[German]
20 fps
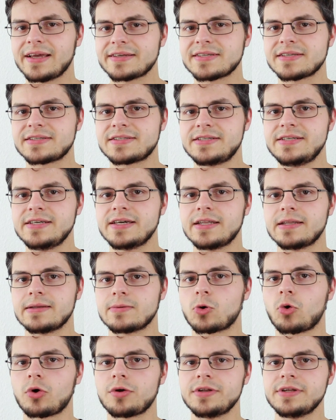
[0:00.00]
existieren
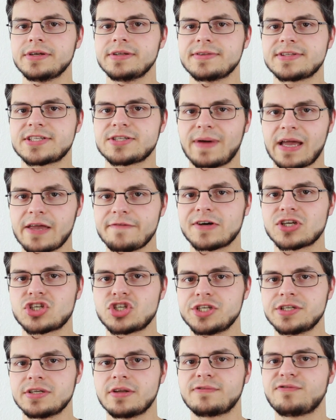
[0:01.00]
im Grunde in zwei
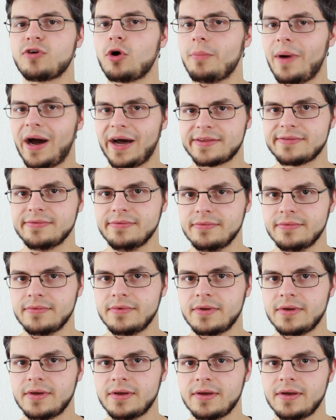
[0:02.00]
verschiedenen Formaten.
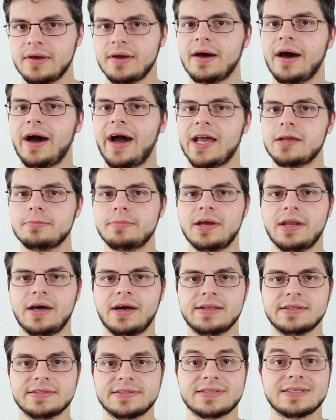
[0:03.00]
Einmal
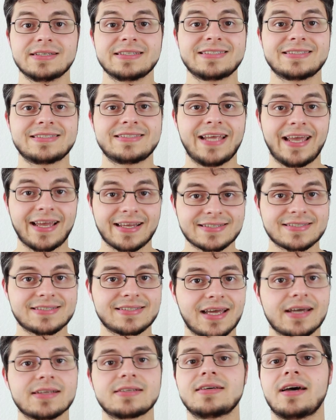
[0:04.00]
als
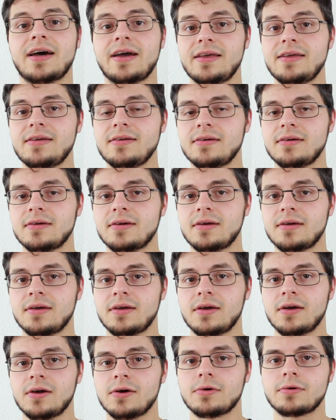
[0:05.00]
Textdatei
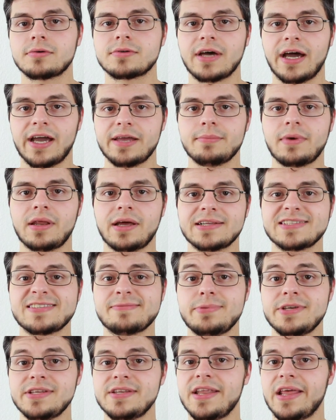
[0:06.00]
und einmal
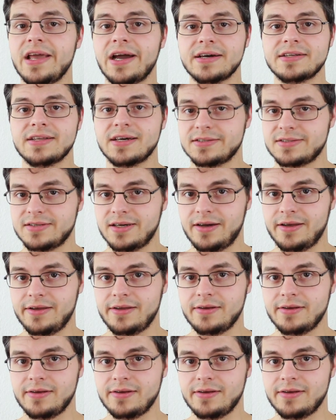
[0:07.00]
als Binärdatei.